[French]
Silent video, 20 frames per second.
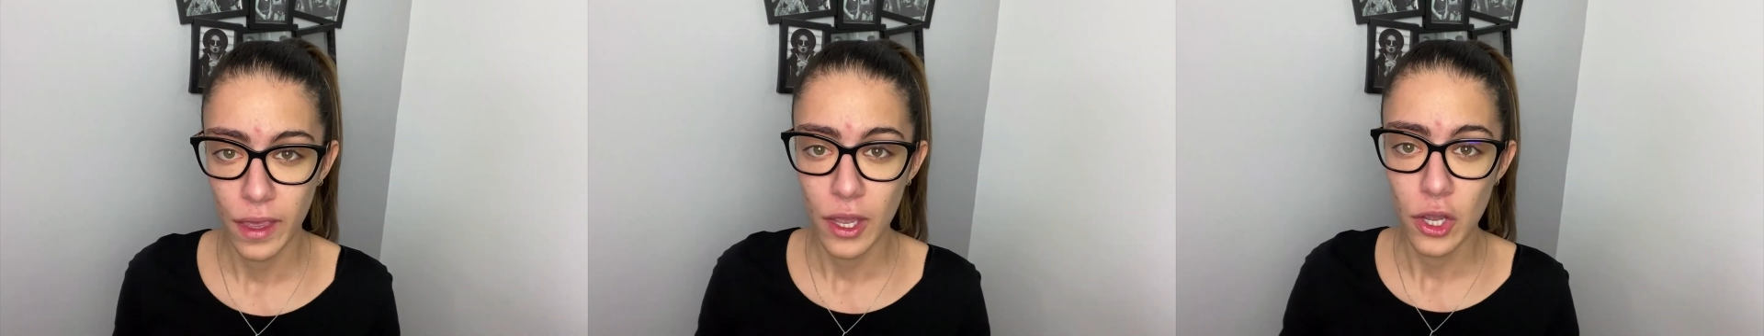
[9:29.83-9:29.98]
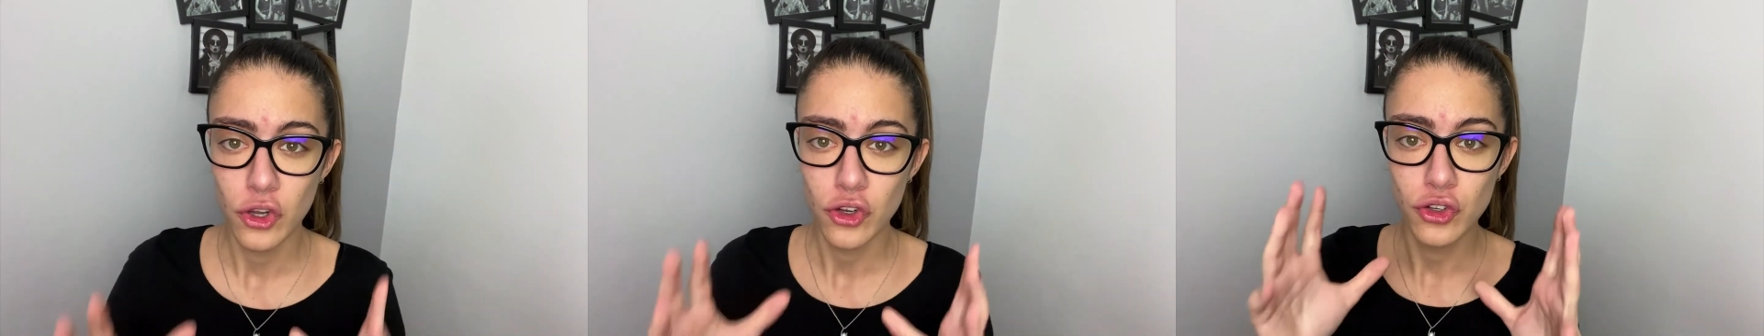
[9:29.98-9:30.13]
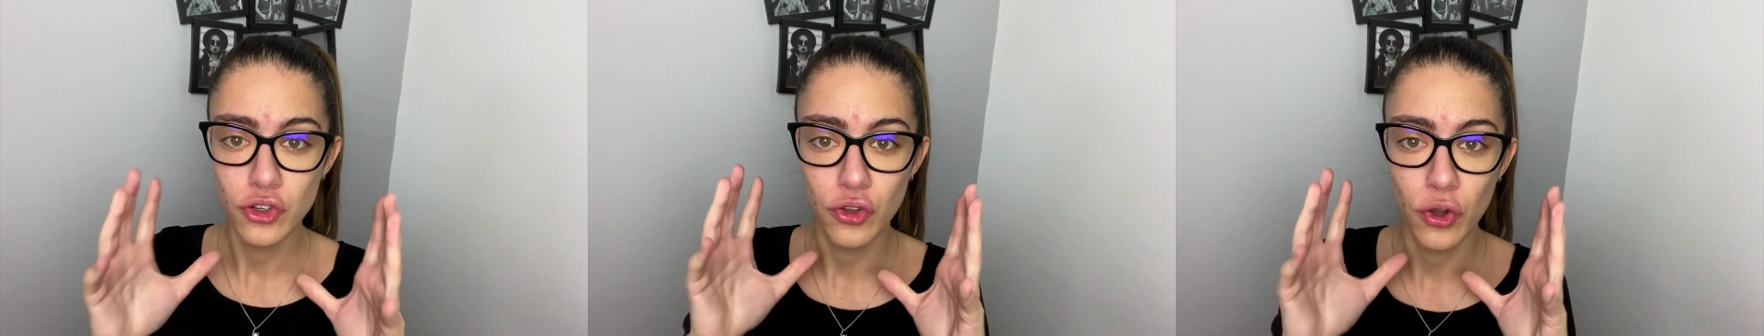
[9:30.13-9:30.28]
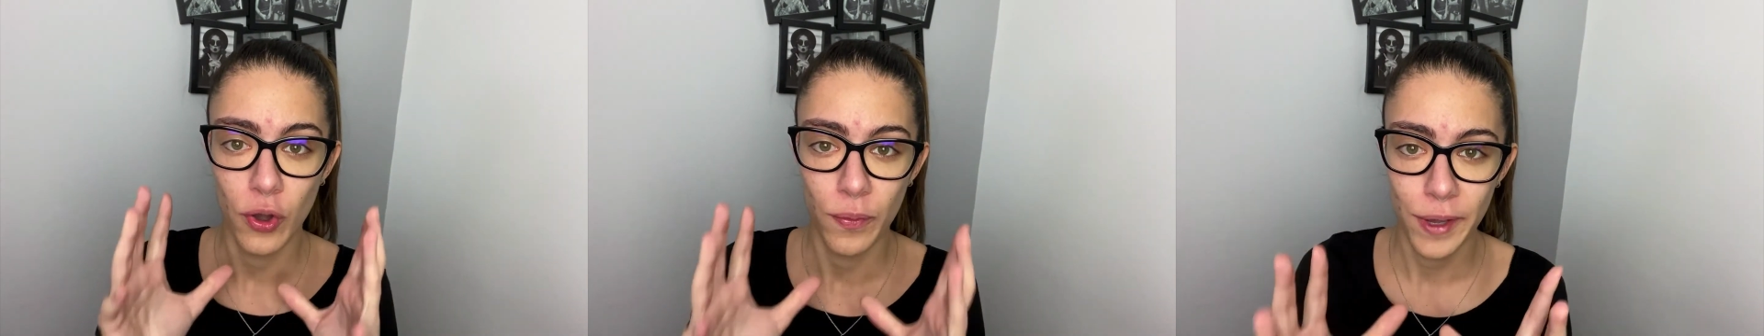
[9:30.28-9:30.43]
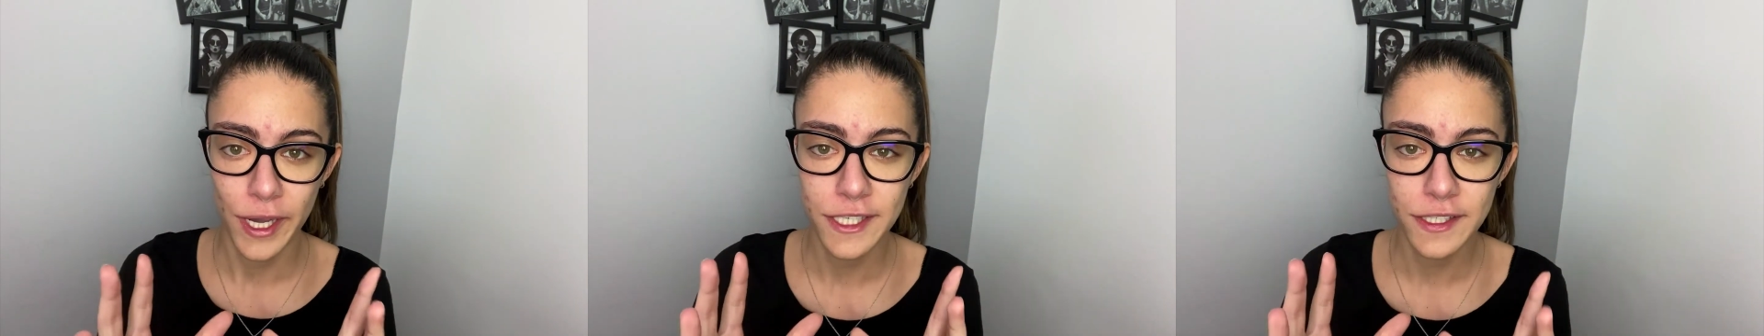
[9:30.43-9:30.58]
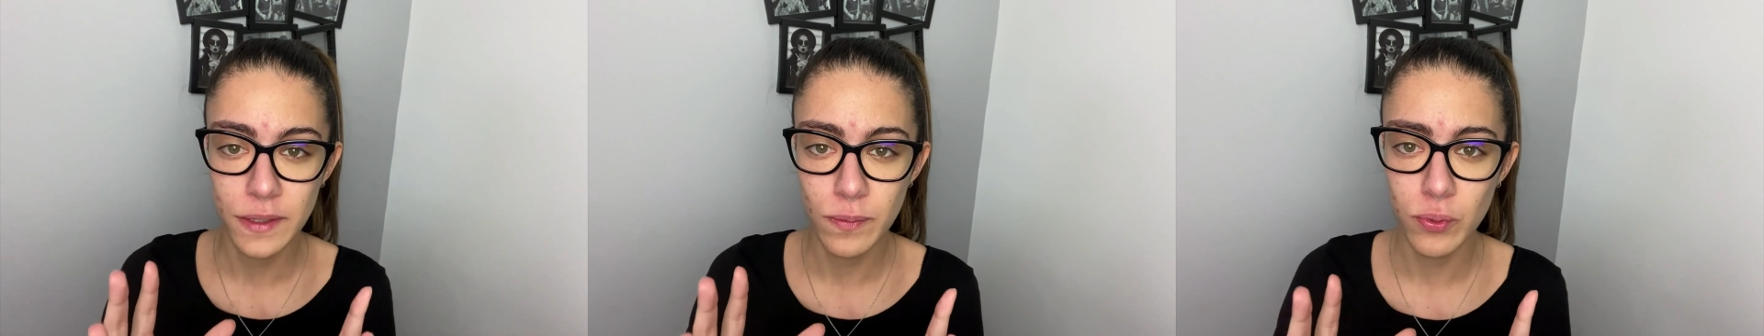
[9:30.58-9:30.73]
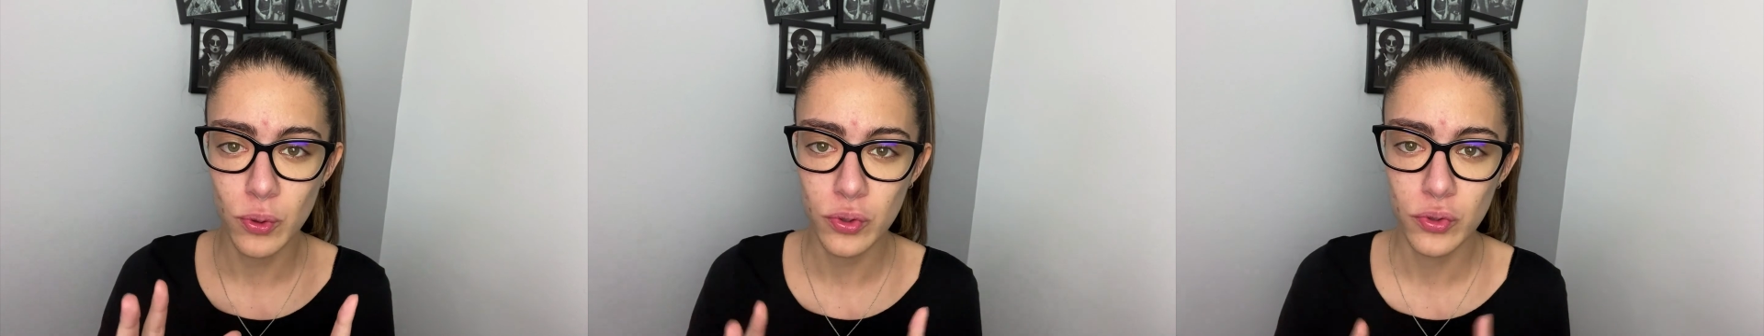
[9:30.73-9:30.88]
Je te
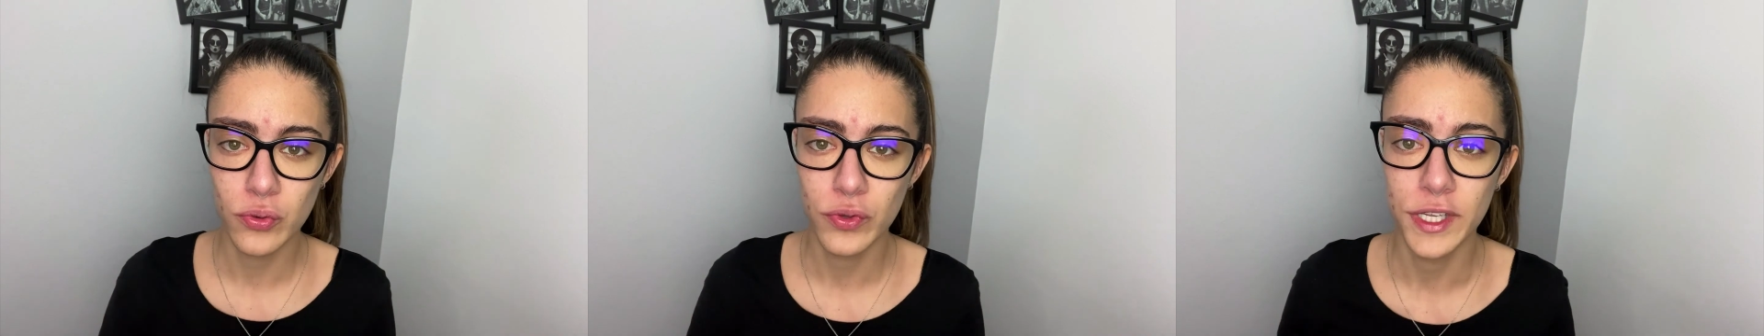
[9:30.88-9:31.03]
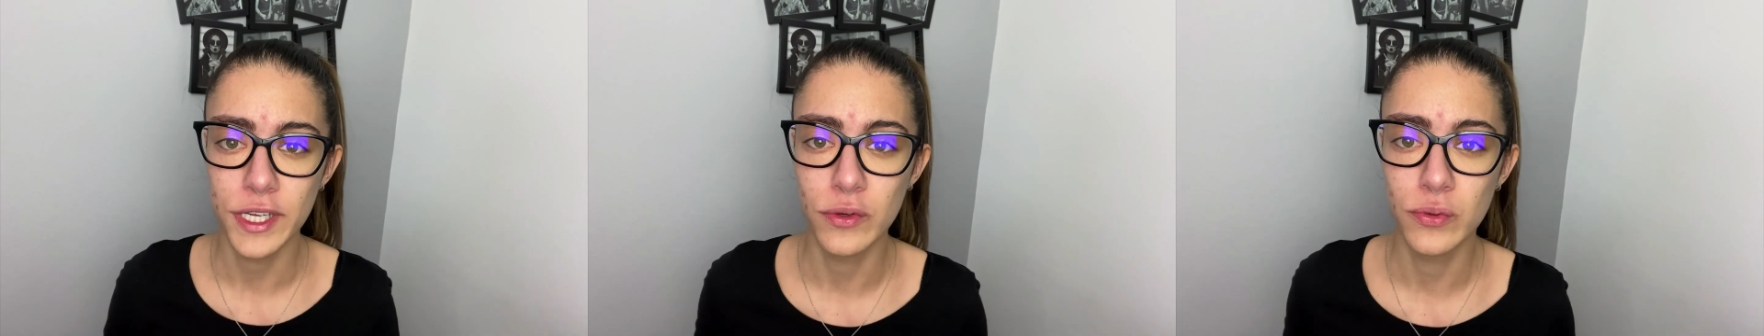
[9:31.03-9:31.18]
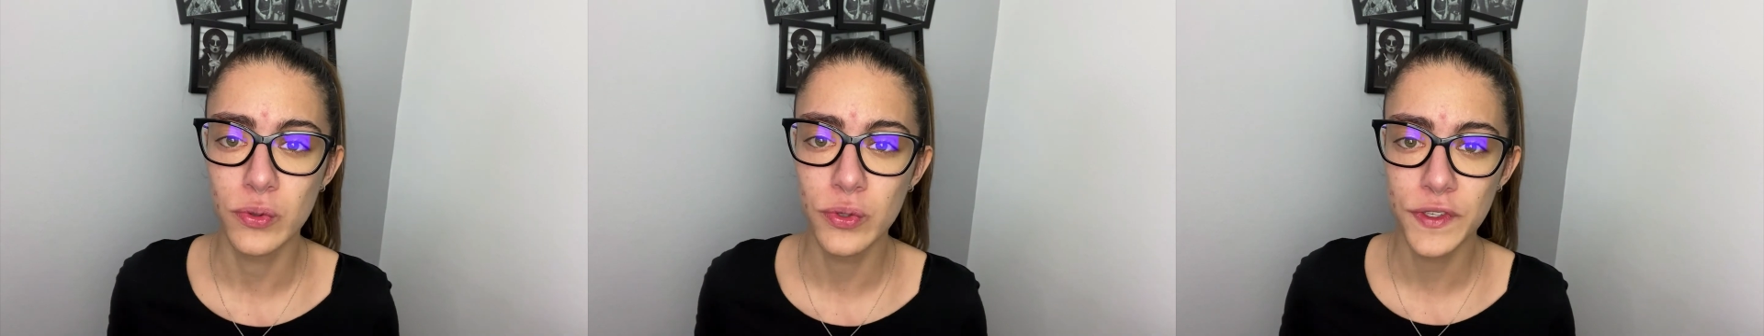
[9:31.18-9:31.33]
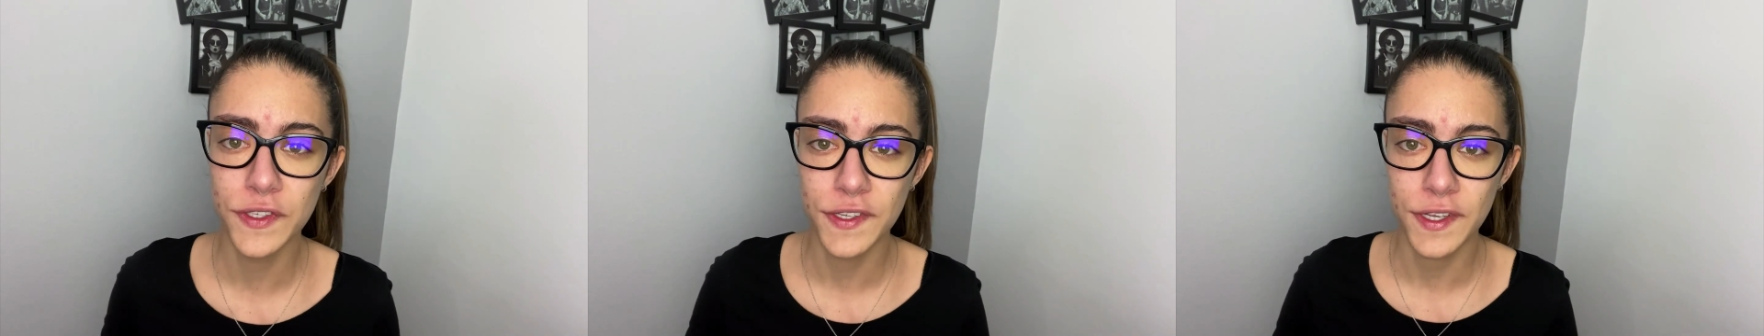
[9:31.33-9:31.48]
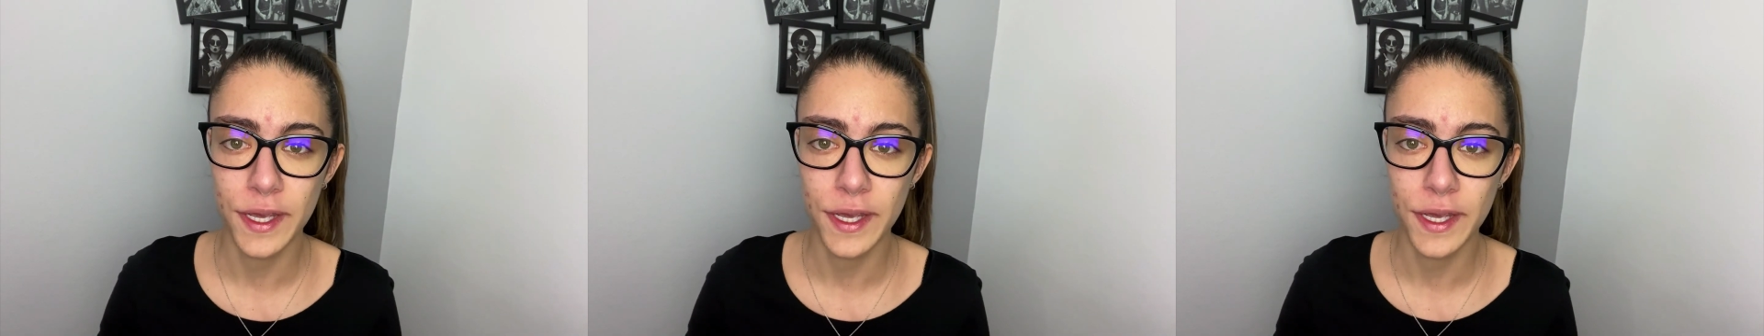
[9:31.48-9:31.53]
remercie pour ton écoute